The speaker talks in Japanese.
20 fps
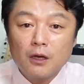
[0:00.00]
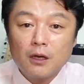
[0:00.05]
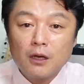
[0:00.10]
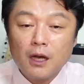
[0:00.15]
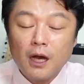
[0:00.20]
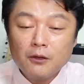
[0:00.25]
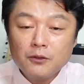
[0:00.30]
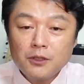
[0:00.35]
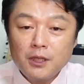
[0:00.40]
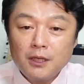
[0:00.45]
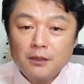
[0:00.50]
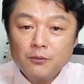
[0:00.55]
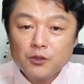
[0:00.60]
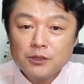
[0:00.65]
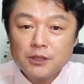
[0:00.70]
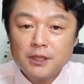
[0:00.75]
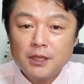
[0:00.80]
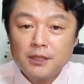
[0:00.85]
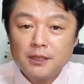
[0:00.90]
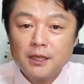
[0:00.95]
確定も
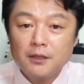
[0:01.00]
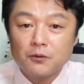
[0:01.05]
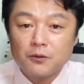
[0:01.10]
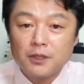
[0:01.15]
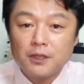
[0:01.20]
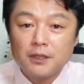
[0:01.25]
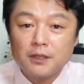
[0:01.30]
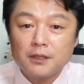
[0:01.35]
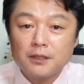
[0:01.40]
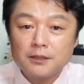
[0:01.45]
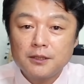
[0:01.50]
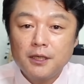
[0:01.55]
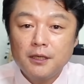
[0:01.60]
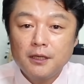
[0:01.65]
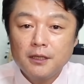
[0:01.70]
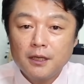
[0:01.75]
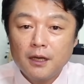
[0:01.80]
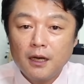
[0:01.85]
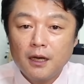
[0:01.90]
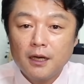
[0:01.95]
していないのに
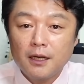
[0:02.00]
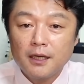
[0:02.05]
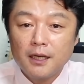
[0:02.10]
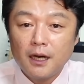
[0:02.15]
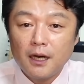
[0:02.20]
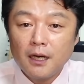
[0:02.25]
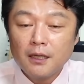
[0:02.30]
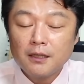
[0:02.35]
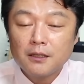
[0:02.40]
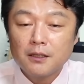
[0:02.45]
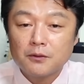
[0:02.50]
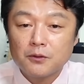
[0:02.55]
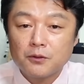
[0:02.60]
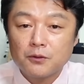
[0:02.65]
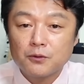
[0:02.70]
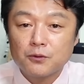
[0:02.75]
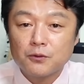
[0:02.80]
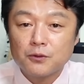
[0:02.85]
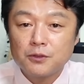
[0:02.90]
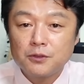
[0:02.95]
性加害があったという
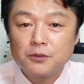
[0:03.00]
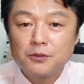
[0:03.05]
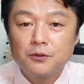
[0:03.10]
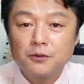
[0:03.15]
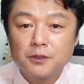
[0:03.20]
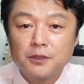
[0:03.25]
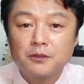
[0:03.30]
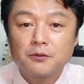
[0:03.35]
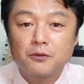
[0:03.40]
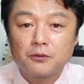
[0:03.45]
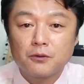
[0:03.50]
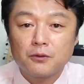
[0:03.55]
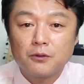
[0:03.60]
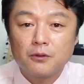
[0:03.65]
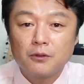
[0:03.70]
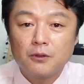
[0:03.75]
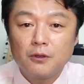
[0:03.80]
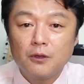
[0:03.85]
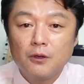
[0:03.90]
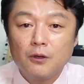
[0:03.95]
ことを必要に聞くこと
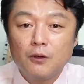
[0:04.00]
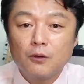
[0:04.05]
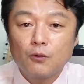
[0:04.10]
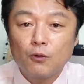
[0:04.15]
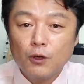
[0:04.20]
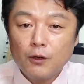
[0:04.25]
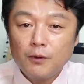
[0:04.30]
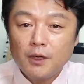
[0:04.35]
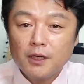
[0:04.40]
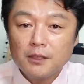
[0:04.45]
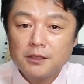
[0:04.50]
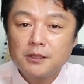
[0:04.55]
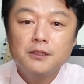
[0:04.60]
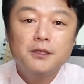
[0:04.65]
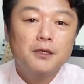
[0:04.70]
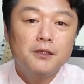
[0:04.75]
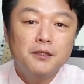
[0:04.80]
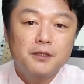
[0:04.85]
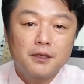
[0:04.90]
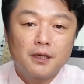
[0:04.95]
これは人
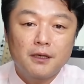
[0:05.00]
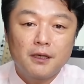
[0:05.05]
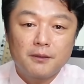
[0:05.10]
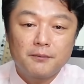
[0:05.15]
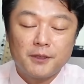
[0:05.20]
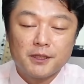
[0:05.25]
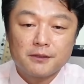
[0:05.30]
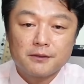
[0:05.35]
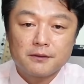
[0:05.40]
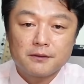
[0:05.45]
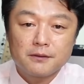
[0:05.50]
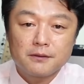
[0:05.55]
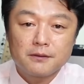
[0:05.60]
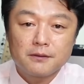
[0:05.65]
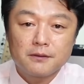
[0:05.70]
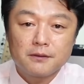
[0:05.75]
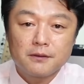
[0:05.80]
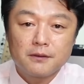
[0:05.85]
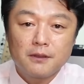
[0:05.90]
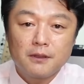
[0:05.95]
権に引っかかります
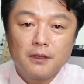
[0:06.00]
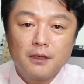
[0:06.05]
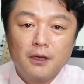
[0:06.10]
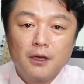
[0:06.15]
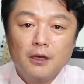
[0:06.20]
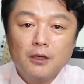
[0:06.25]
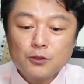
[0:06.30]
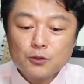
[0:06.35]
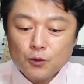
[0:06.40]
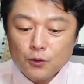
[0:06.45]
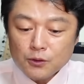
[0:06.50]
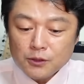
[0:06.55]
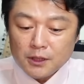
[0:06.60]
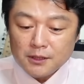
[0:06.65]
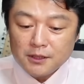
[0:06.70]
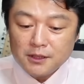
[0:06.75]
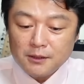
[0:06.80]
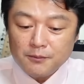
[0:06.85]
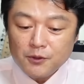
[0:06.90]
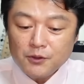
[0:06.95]
そうし
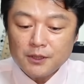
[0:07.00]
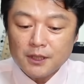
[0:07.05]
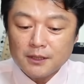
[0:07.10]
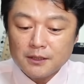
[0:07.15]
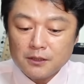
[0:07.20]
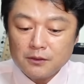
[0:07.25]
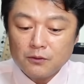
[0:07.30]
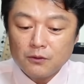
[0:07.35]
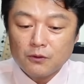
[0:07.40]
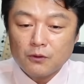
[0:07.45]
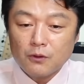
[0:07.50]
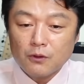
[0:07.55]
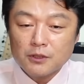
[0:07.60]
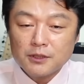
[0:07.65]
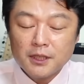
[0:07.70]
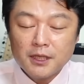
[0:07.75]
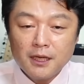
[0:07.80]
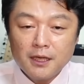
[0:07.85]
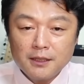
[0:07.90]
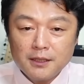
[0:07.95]
た自分たちの
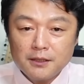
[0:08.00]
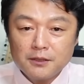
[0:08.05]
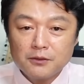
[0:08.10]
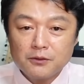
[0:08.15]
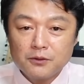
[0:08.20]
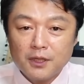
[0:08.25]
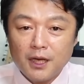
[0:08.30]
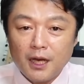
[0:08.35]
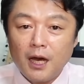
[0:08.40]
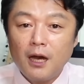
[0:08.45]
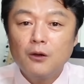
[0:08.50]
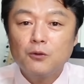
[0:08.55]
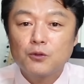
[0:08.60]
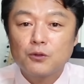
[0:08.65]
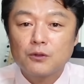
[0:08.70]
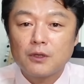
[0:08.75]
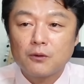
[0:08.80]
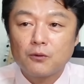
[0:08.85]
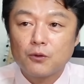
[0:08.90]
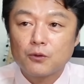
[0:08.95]
世界基準で
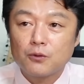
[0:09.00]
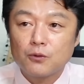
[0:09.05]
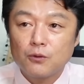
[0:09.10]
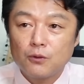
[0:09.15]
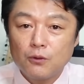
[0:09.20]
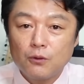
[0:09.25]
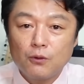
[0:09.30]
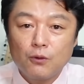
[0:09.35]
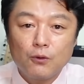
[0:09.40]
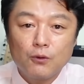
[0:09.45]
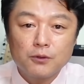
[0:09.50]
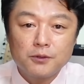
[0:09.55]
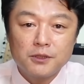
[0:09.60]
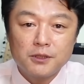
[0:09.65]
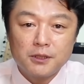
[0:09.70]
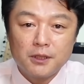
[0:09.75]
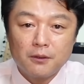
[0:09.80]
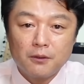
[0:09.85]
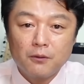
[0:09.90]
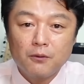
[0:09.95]
アウトなことを放置
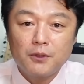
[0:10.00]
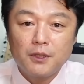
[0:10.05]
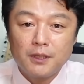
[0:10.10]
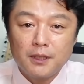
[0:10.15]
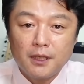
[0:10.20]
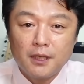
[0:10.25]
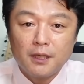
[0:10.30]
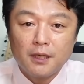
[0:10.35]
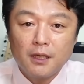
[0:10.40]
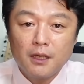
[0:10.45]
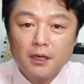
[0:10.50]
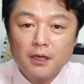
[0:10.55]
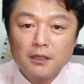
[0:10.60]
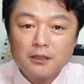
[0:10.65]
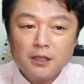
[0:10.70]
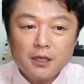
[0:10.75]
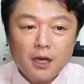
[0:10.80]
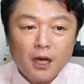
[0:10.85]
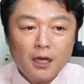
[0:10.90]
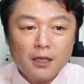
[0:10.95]
しておいて
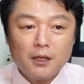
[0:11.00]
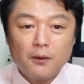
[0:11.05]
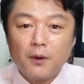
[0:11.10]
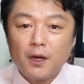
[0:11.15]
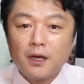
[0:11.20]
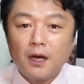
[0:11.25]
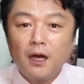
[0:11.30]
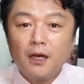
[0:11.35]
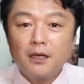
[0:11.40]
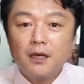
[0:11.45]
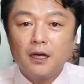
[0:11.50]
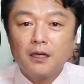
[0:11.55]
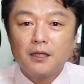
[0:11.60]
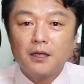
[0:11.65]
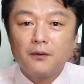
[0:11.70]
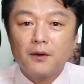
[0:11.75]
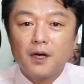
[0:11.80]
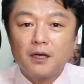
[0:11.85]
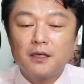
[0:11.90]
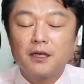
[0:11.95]
世界では海外
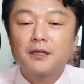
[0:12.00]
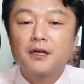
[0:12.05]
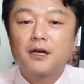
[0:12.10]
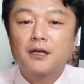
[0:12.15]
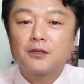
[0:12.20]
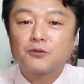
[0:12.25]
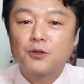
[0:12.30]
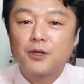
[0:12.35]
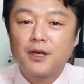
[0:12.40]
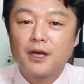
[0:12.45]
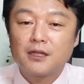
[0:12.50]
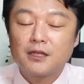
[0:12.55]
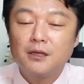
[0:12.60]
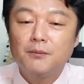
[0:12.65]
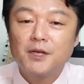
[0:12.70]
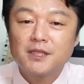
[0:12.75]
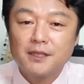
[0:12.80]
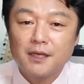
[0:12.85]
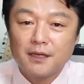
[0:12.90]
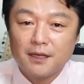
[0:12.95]
ではいやだからそれやって
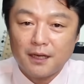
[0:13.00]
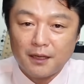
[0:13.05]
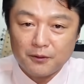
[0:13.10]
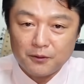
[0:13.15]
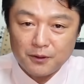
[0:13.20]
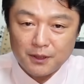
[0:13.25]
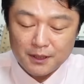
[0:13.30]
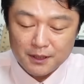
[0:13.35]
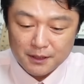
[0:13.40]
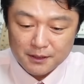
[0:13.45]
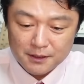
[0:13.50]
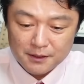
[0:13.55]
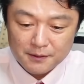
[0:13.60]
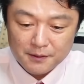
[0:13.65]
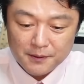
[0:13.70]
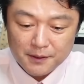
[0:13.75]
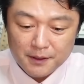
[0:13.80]
ませんからという話